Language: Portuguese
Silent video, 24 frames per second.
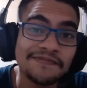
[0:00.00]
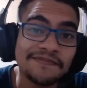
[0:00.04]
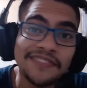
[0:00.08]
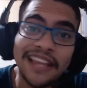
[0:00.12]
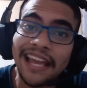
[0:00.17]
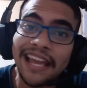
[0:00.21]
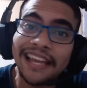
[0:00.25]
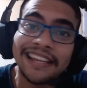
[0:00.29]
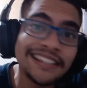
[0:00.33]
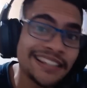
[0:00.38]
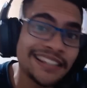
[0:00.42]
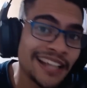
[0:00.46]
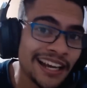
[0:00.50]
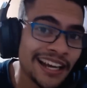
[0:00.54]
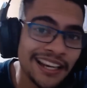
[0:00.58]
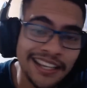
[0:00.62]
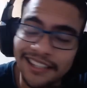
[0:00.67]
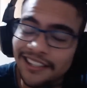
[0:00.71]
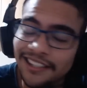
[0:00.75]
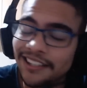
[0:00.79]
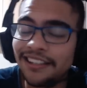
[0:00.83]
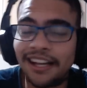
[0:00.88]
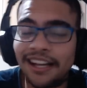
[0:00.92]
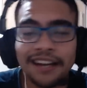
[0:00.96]
é
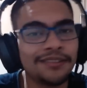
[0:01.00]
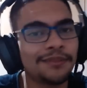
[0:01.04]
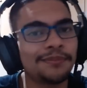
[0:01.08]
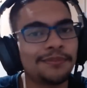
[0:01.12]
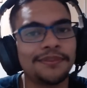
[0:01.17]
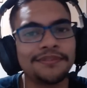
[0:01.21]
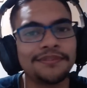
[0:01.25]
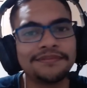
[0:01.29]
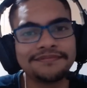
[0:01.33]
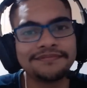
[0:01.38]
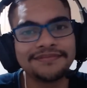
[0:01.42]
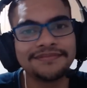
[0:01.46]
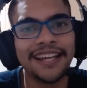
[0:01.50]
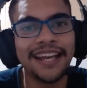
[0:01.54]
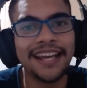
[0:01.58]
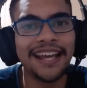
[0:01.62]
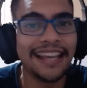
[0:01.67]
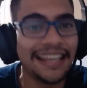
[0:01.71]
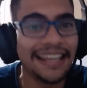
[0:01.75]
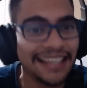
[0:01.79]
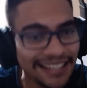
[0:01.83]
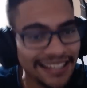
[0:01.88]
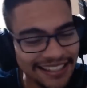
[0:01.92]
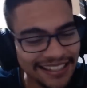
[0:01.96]
inacreditável.
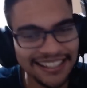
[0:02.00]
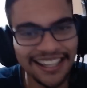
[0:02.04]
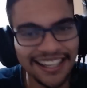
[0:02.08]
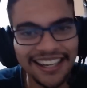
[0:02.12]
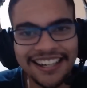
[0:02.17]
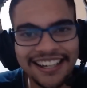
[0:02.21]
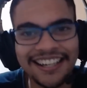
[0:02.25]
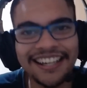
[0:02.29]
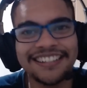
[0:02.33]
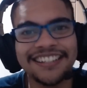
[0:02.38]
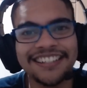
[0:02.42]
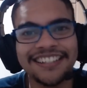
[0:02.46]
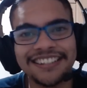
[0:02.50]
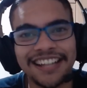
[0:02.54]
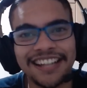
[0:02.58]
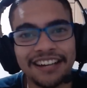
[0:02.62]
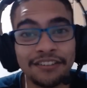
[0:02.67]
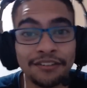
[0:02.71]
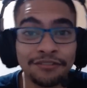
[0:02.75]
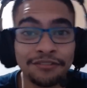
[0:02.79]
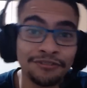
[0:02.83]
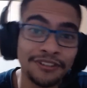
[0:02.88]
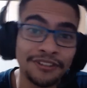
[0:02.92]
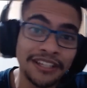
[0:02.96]
É
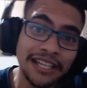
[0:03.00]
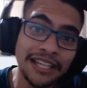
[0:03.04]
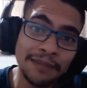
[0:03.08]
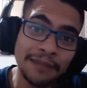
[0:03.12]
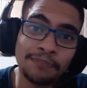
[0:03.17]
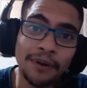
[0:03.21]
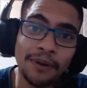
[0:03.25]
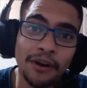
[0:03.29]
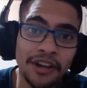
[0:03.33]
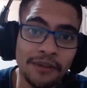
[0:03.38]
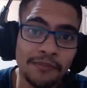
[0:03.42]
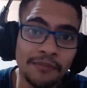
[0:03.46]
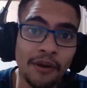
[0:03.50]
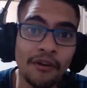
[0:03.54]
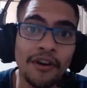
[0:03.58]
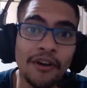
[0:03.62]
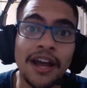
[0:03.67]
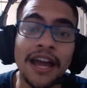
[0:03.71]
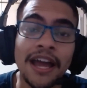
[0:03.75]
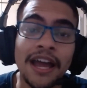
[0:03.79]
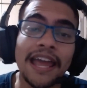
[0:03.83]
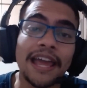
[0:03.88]
inacreditável. Filipão, irmão.